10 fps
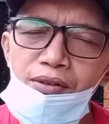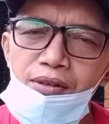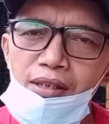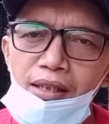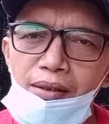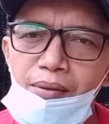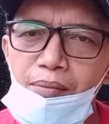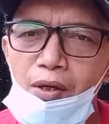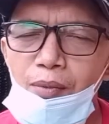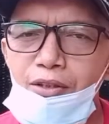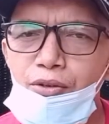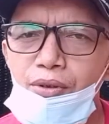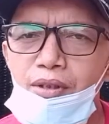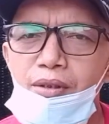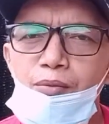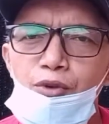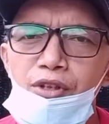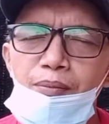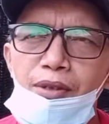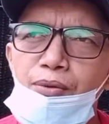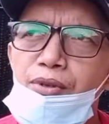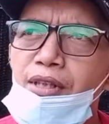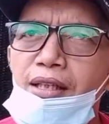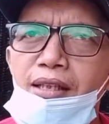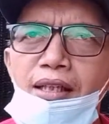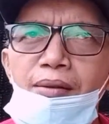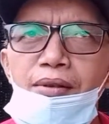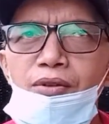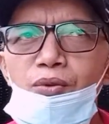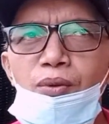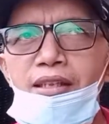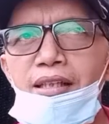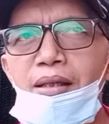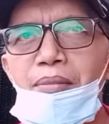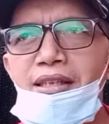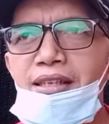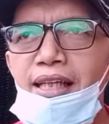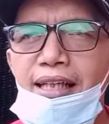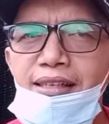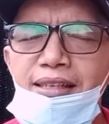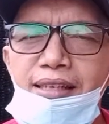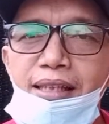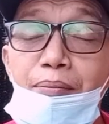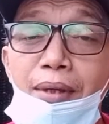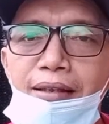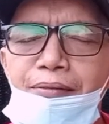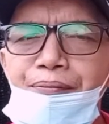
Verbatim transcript: sedang mau masuk ke musim penghujan dan cuacanya pasti ekstrim banget